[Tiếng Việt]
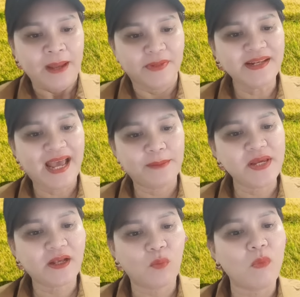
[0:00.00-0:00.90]
bữa nay không
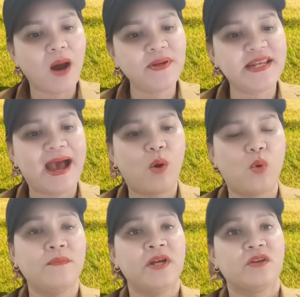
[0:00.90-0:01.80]
biết con bướm đi đâu
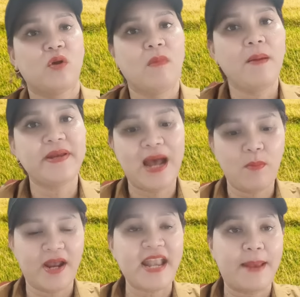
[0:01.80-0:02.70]
con bướm đi đâu
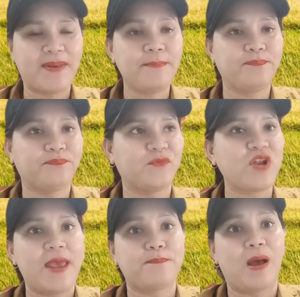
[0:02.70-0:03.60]
mà đẹp lắm ừ, nó
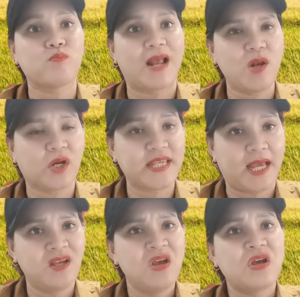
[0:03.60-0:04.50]
đẹp lộng lẫy luôn cả nhà
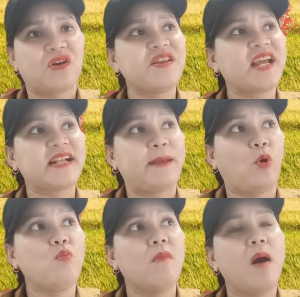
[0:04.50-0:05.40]
cái nét đẹp của
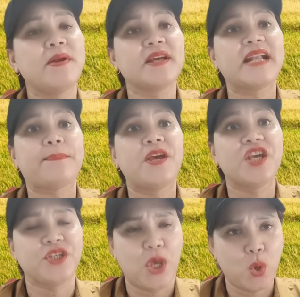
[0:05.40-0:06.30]
con bướm mình nét đẹp
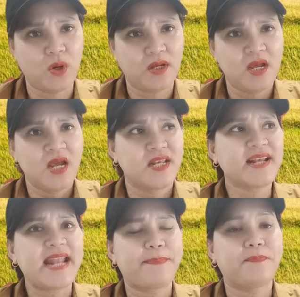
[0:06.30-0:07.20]
hiền dịu đó nét
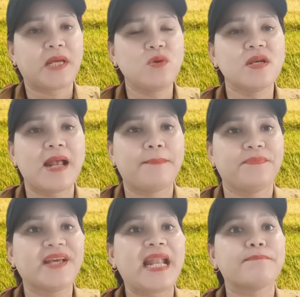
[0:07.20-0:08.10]
đẹp kiểu như là
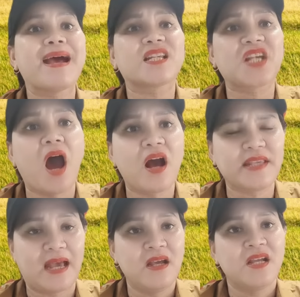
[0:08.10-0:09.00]
nét đẹp ban sơ đó
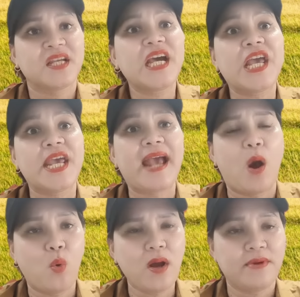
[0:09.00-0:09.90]
nha cái hiền
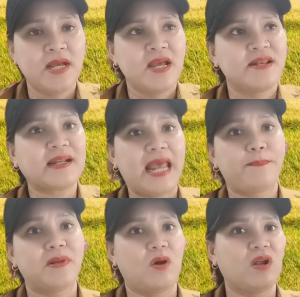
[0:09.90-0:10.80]
hậu á nét đẹp
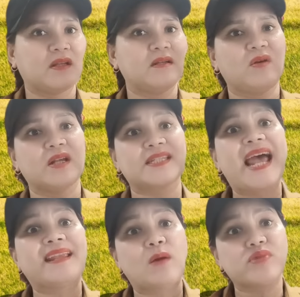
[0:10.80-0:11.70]
mà gọi là gọi là
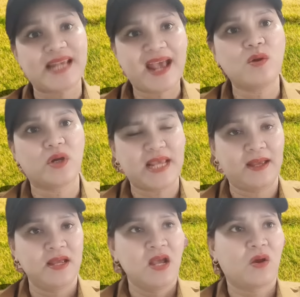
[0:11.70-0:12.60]
xa trong sáng luôn đó nha
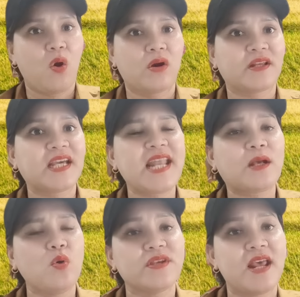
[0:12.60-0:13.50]
còn cái nét
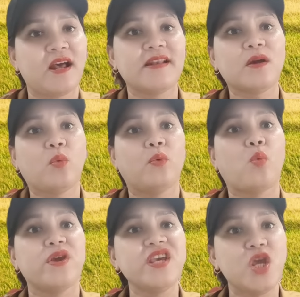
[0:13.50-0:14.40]
của con dê là nét
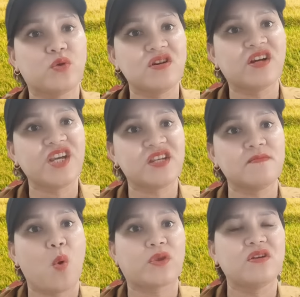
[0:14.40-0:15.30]
quỷ yêu trước khí trước
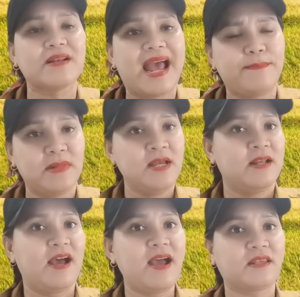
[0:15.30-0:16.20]
mùa trước đám
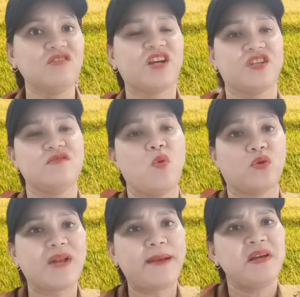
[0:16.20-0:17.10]
à trước khi trước mùa trước
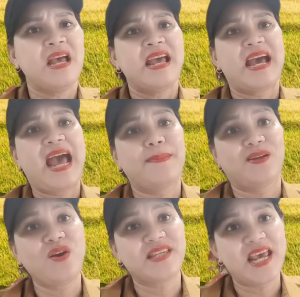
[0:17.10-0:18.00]
đám ai mà
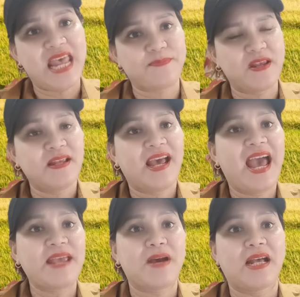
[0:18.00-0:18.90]
nói con dê đẹp vậy
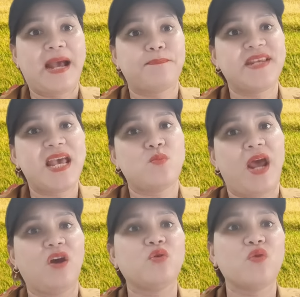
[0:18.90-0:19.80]
ai mà gặp con dê ngoài
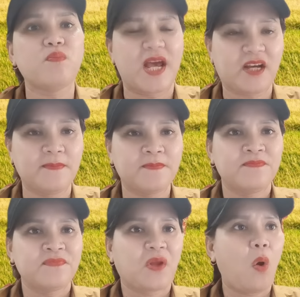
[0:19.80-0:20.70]
đó tôi út ngay coi
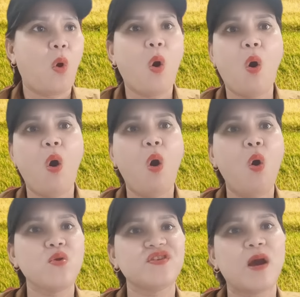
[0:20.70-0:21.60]
trời
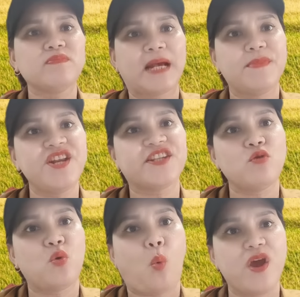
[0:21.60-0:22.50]
ơi nó giống sạc pin xấu
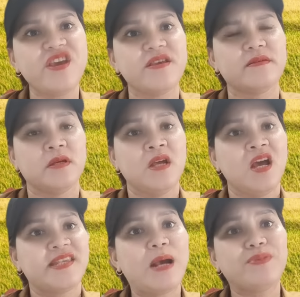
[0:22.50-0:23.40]
như quỷ vậy
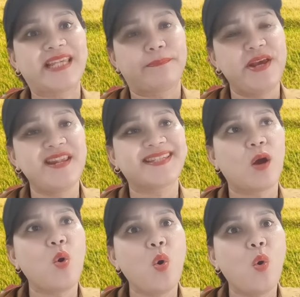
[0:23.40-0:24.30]
giống như sạc pin
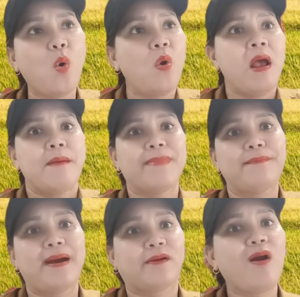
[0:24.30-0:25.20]
xấu mà
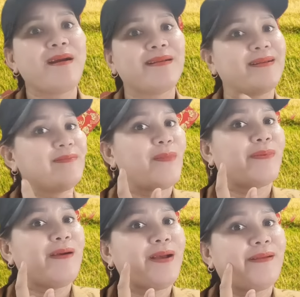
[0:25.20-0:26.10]
mà có
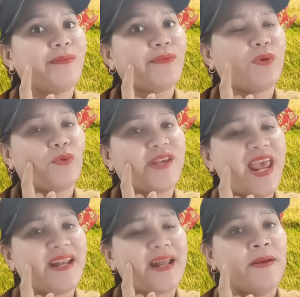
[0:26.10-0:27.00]
có cái con, con, con dê
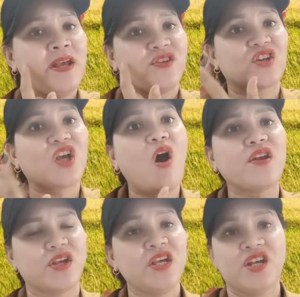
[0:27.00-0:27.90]
đây nè rồi xó
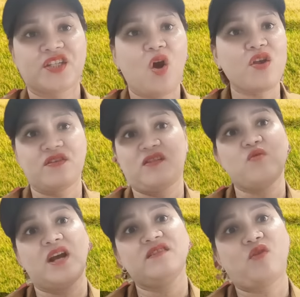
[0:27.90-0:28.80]
rồi xó rồi cũng
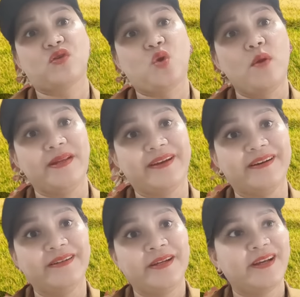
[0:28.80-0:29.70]
vẫn còn xui bình
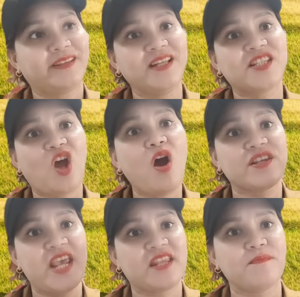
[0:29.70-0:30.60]
thường à, tính xó con
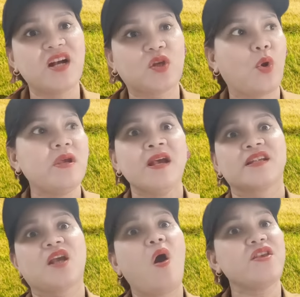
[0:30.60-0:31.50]
dê cho bớt xui
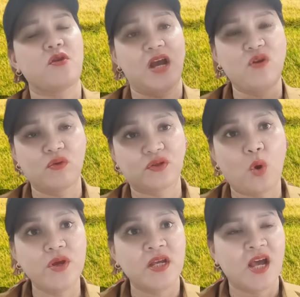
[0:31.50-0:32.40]
xó rồi vẫn còn
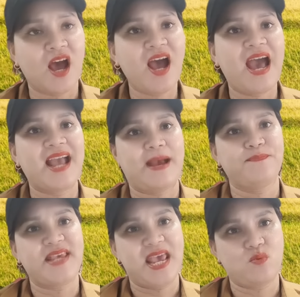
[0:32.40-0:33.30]
xui à, ai gặp
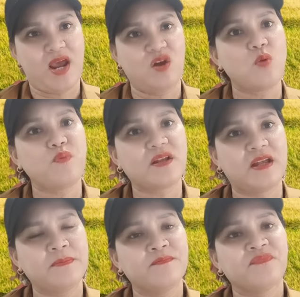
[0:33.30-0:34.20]
con dê ngoài đó út biết coi
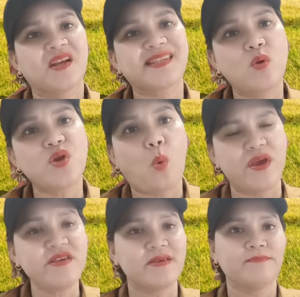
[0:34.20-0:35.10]
nó xấu như
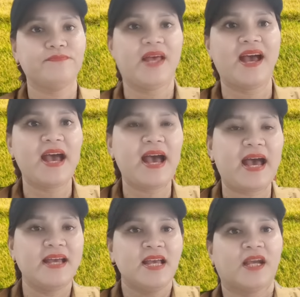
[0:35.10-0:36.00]
quỷ vậy đó.